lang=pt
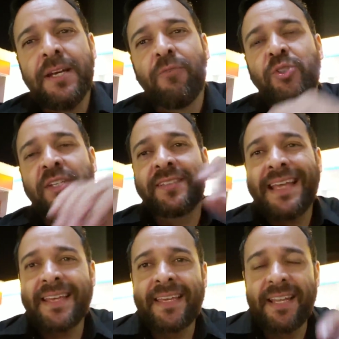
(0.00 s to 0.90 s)
você
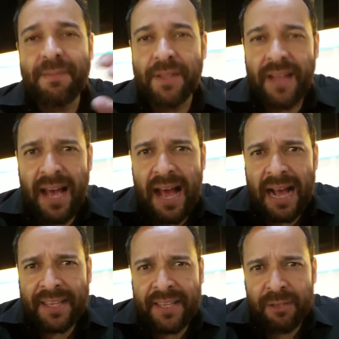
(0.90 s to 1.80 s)
tem que eliminar
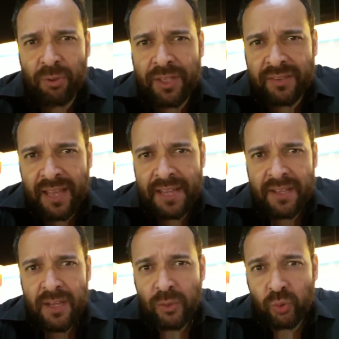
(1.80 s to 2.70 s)
aquilo que tem
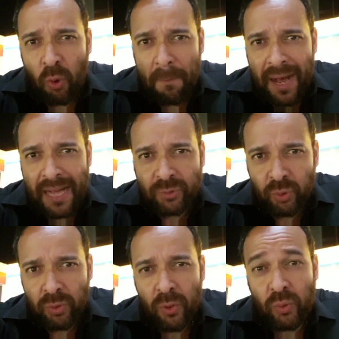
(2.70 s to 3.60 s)

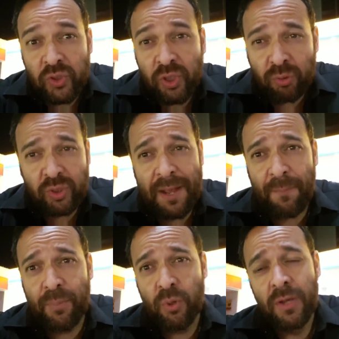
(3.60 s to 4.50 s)
tomado o seu
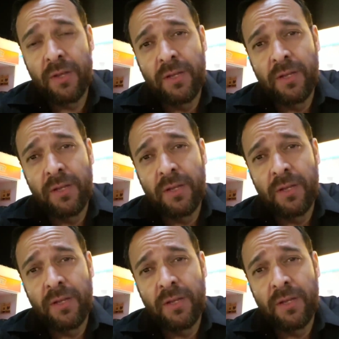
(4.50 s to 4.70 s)
tempo.